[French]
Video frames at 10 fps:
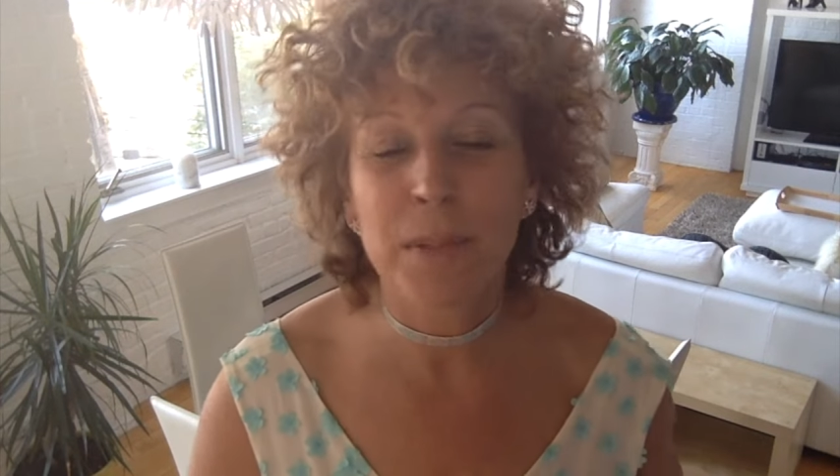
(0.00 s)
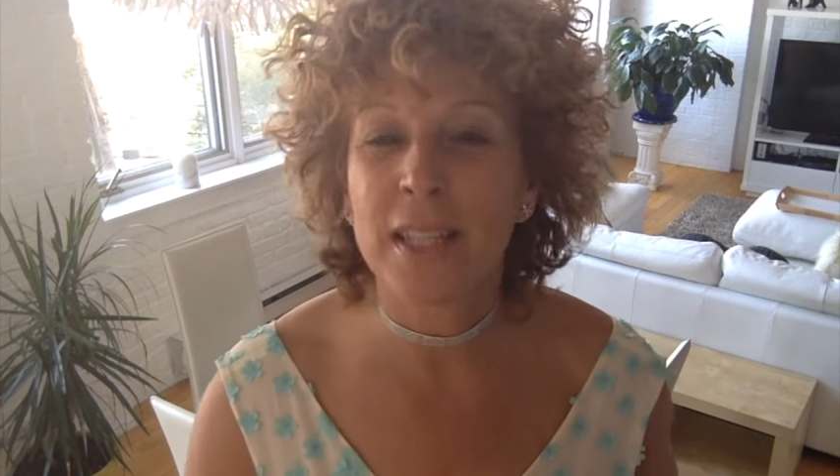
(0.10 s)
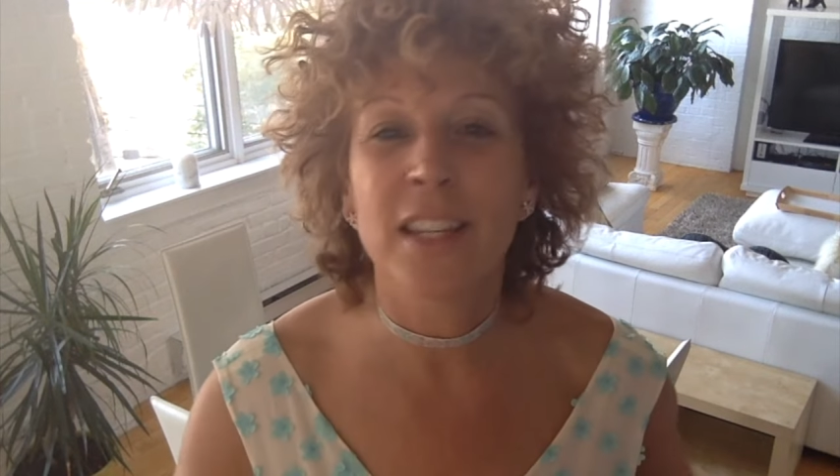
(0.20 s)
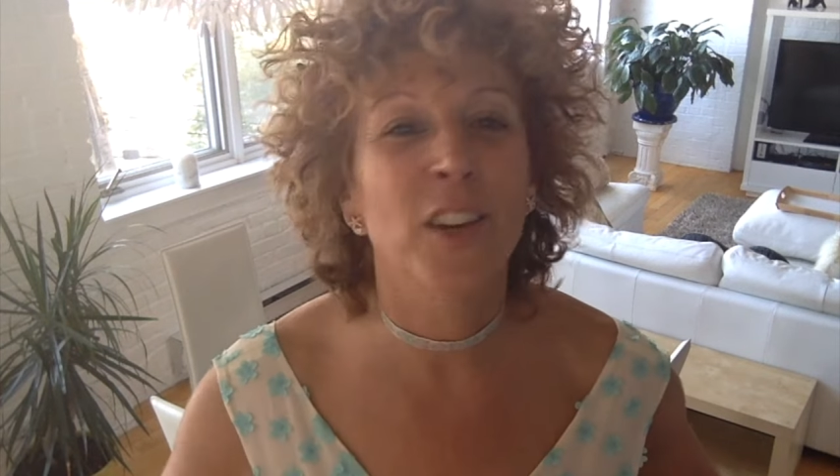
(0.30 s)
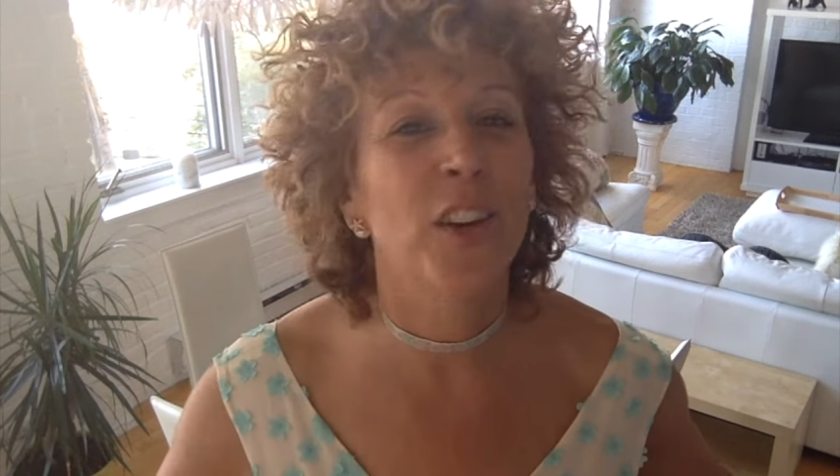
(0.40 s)

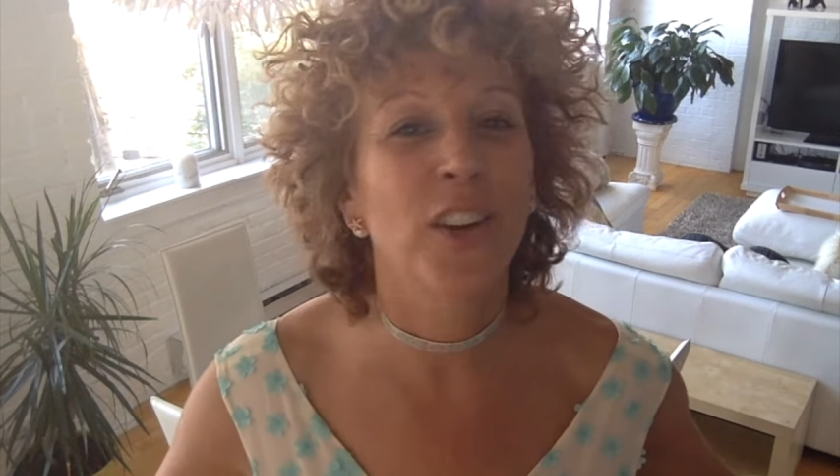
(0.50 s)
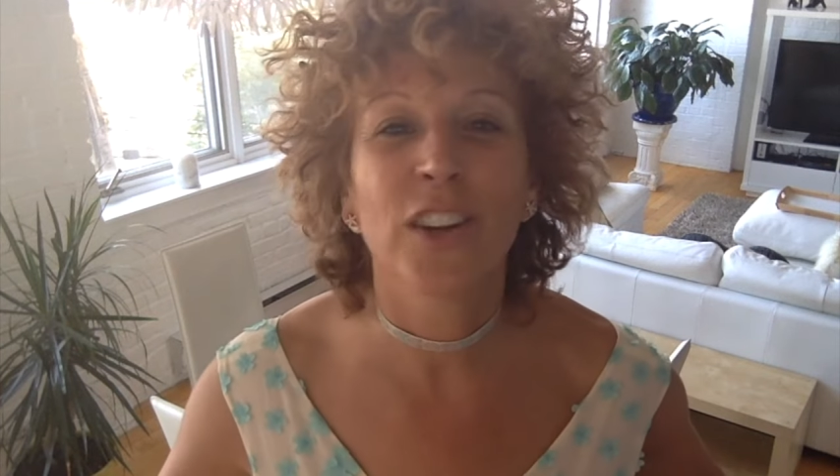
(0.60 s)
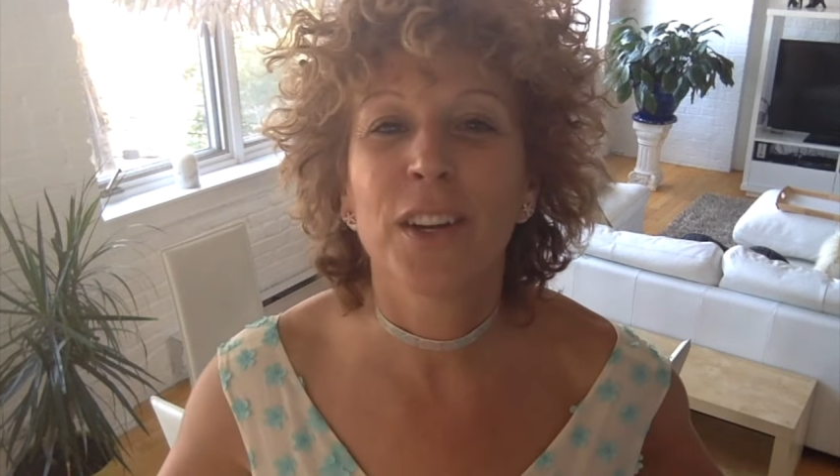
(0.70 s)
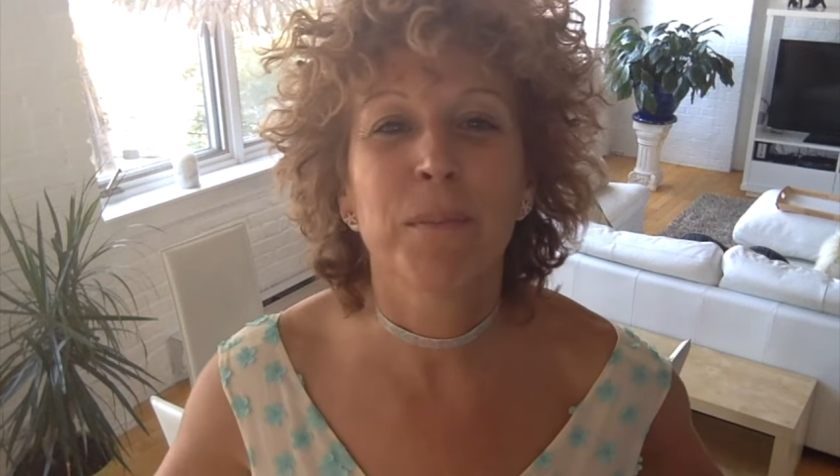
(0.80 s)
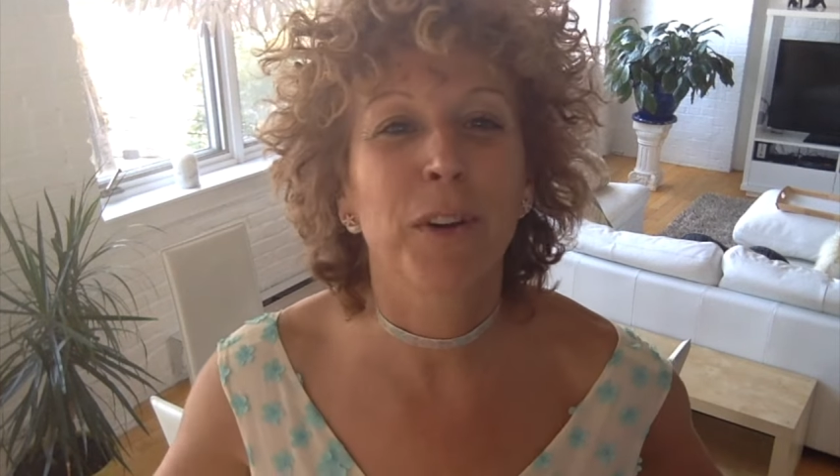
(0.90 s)
puis euh,
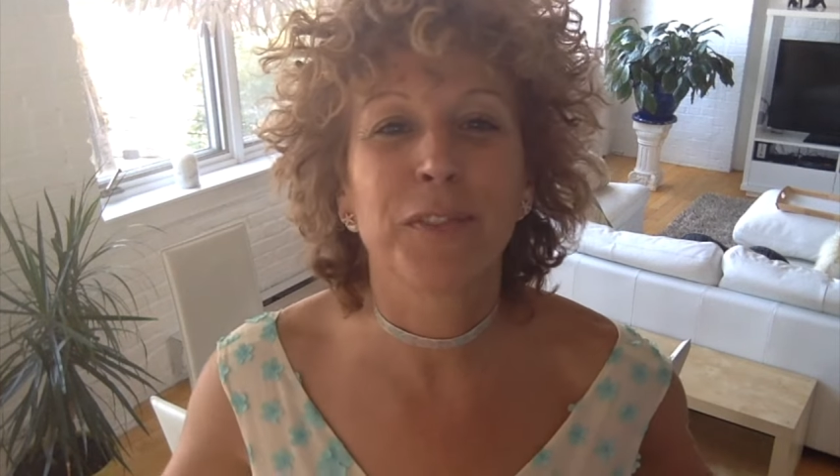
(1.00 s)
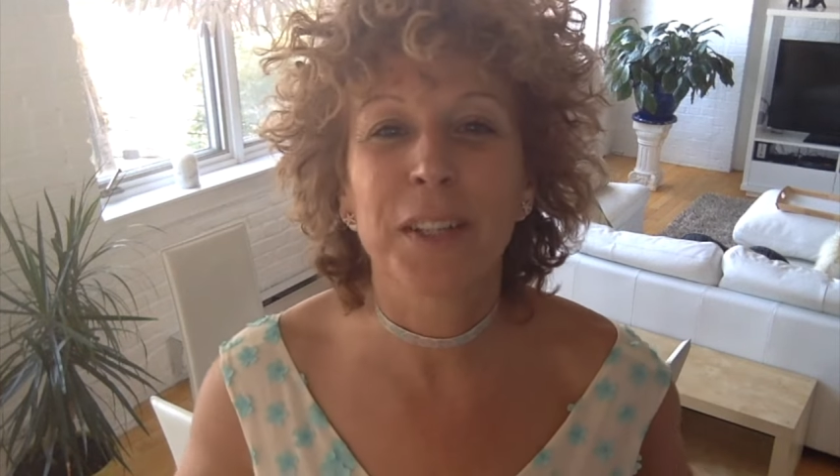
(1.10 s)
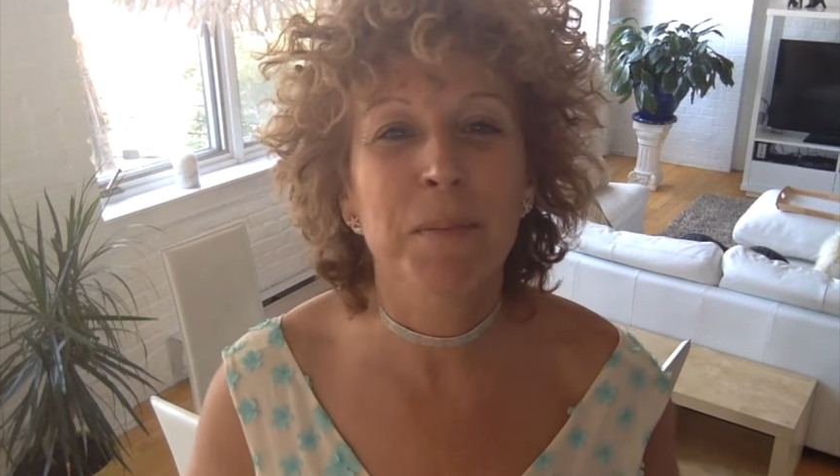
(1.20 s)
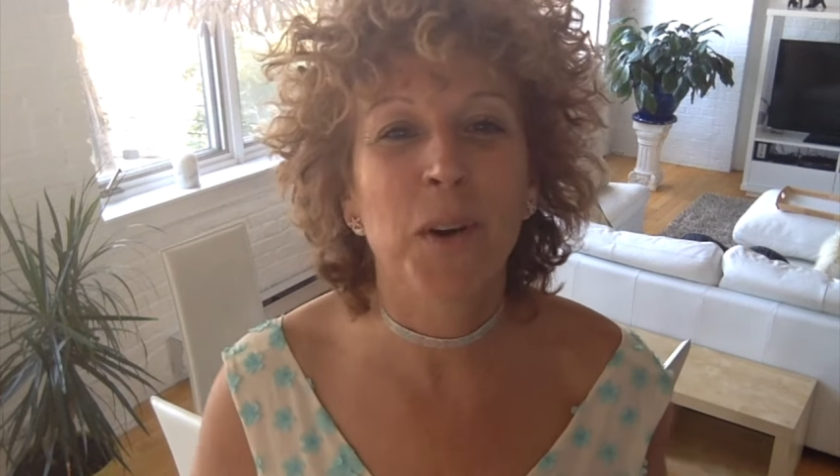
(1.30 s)
profitez de